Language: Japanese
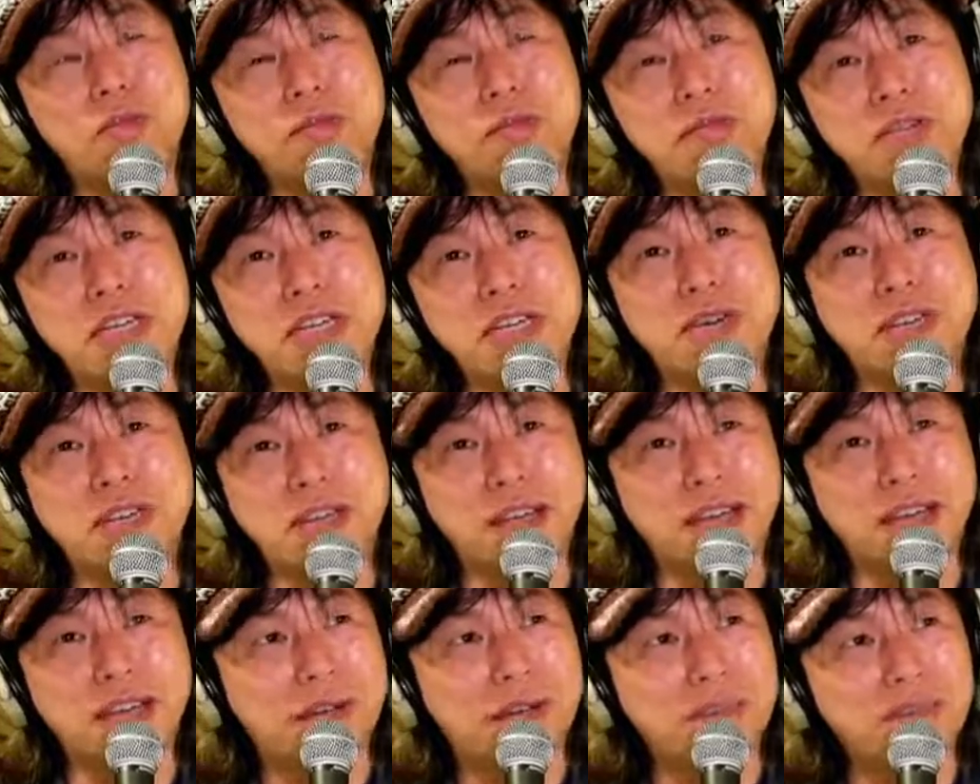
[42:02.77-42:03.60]
ム印は
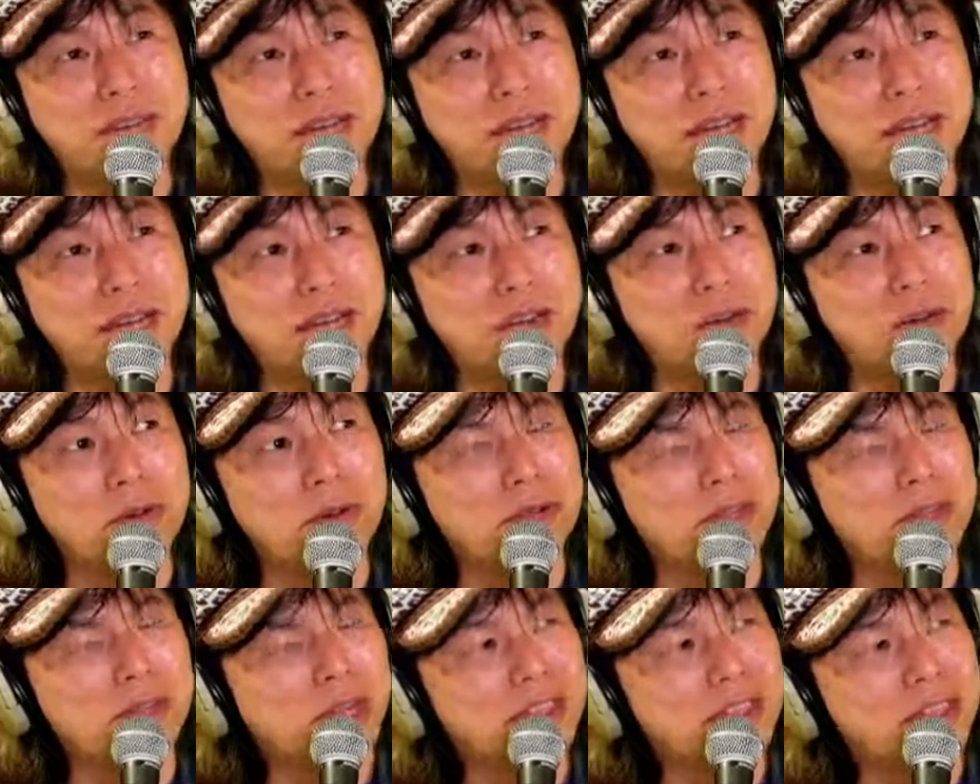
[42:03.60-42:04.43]
ね、あの、
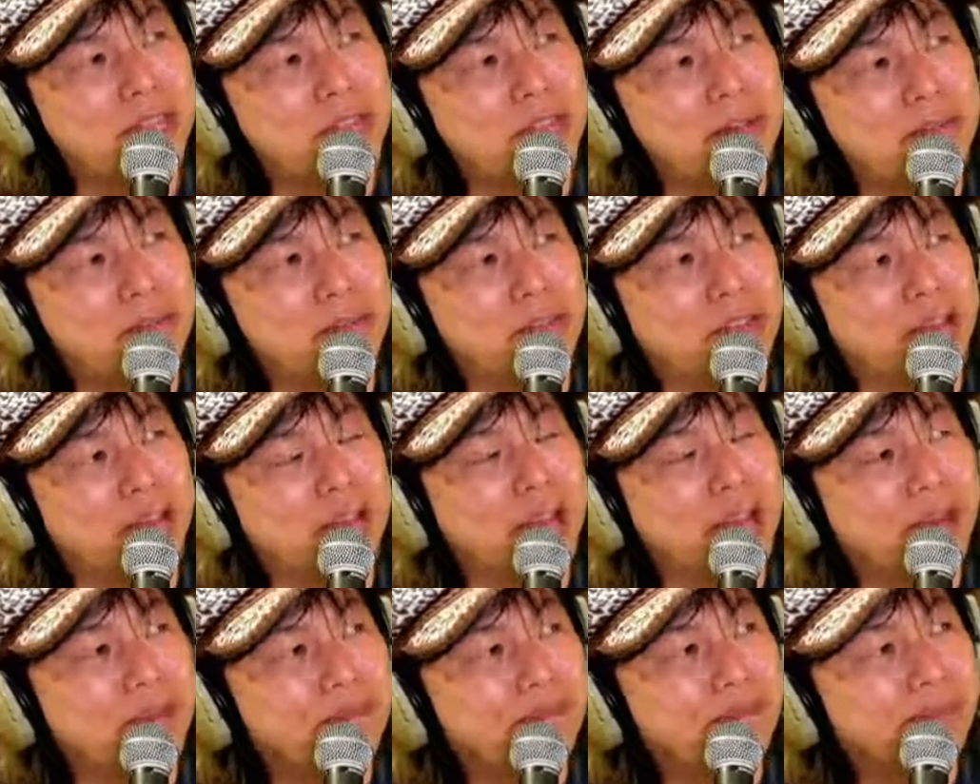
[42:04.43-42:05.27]
僕ね、スタンプ
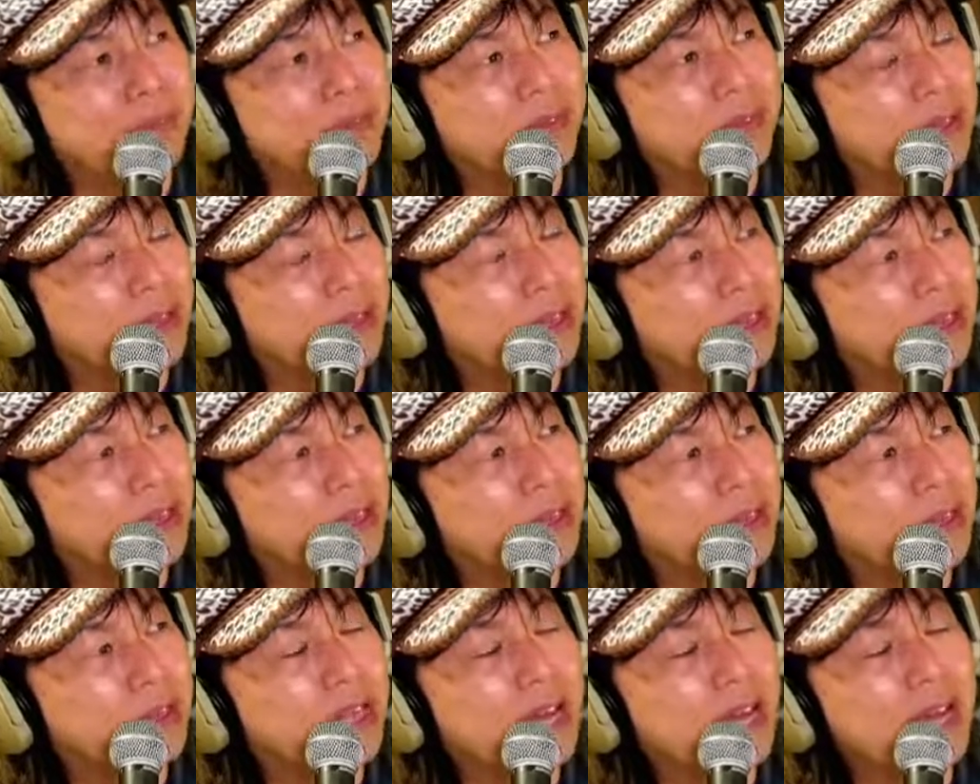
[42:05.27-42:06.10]
ね、
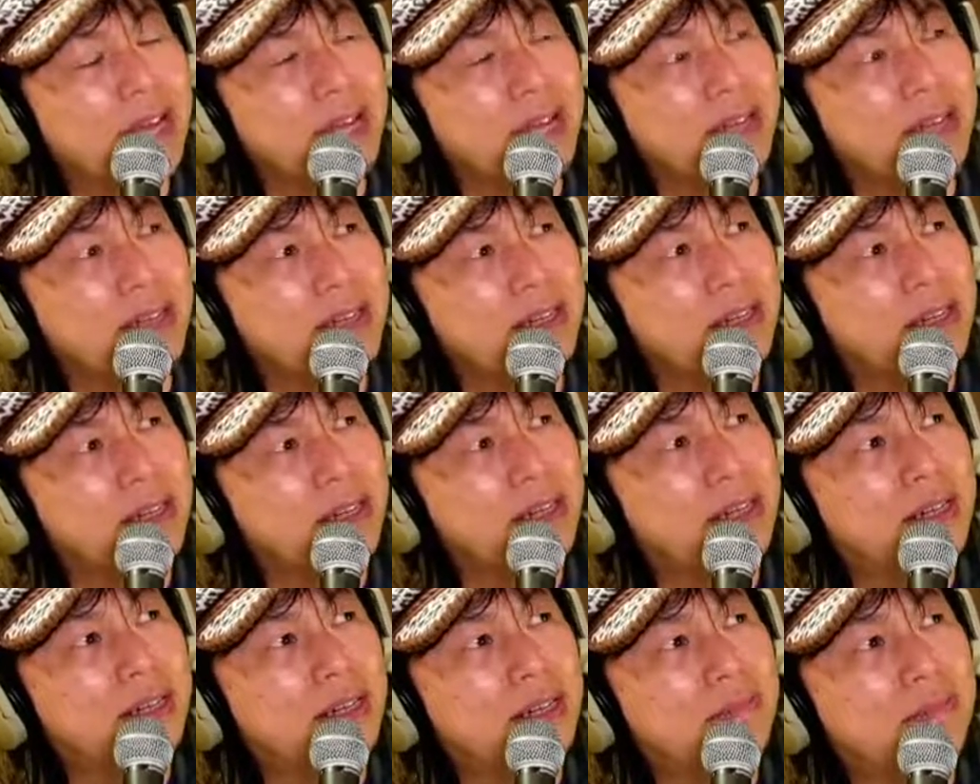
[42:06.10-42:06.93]
何
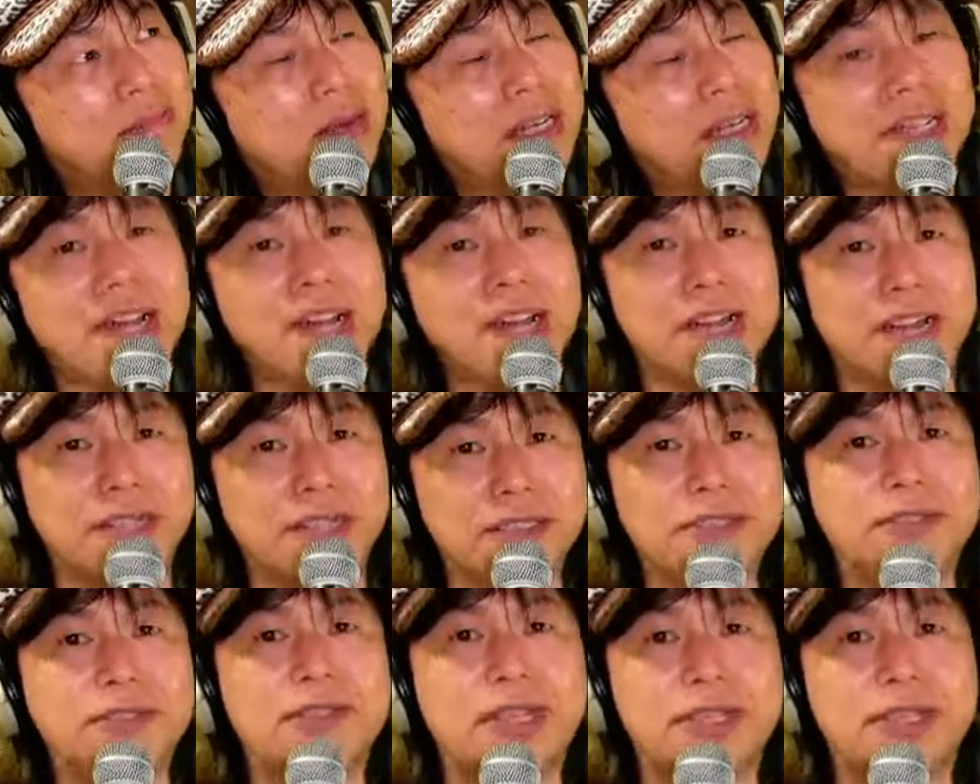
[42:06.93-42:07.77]
パターンから
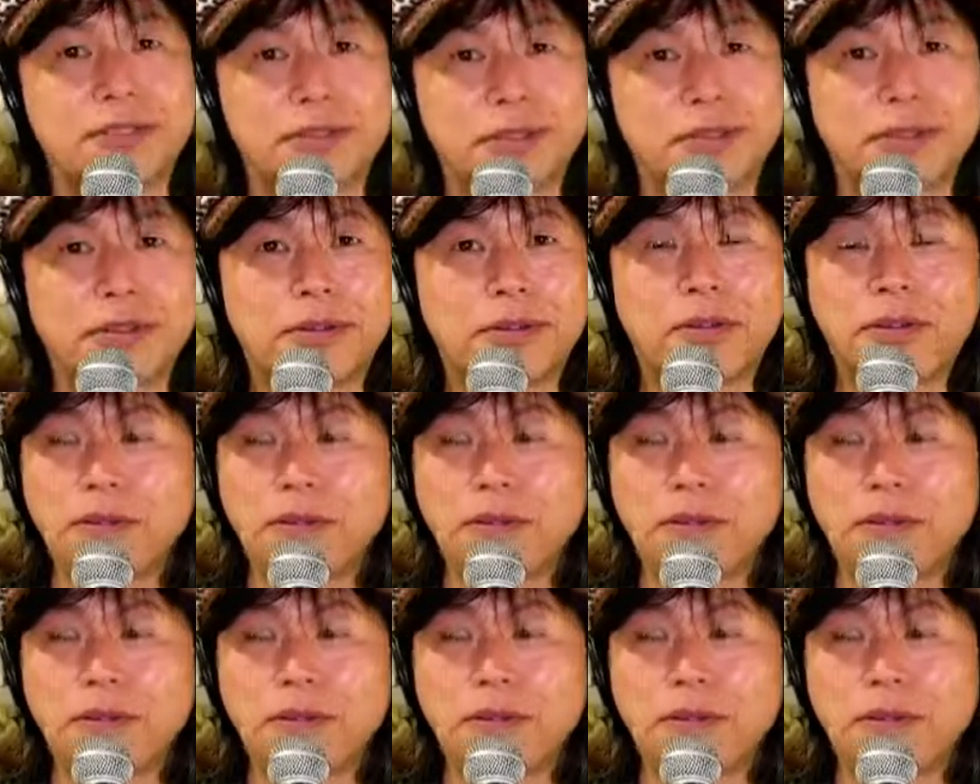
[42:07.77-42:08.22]
作ってるんですよ。